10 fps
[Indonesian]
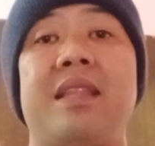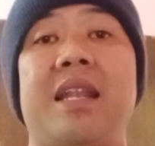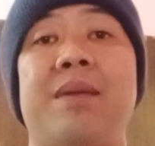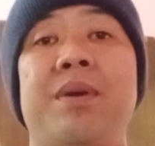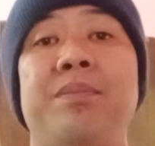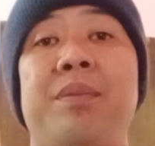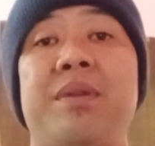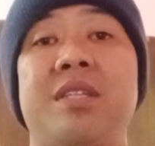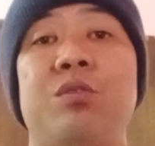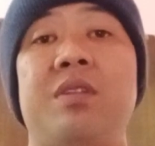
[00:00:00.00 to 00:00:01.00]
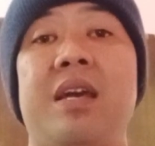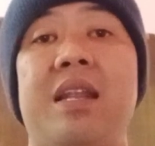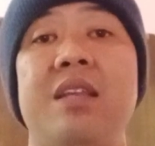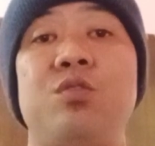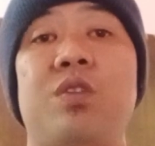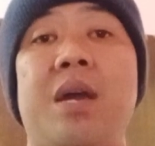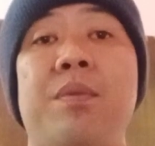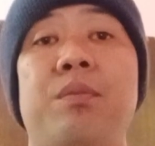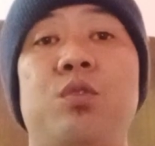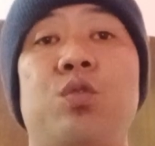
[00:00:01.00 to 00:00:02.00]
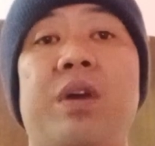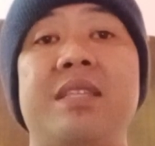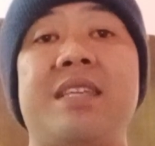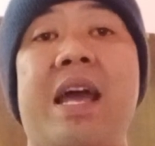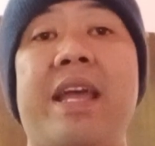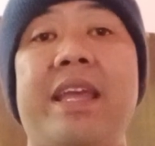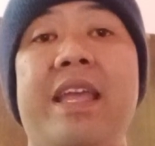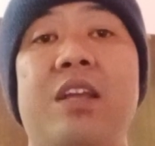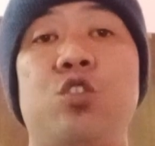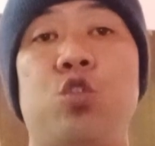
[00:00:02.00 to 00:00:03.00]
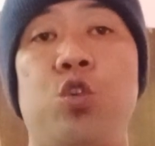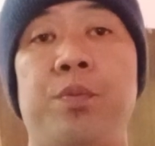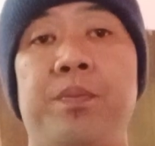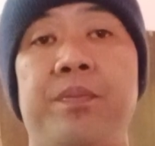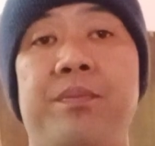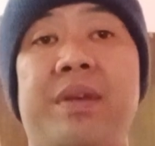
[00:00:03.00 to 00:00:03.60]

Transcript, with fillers: Tanaman pembersih udara juga membutuhkan cahaya yang cukup.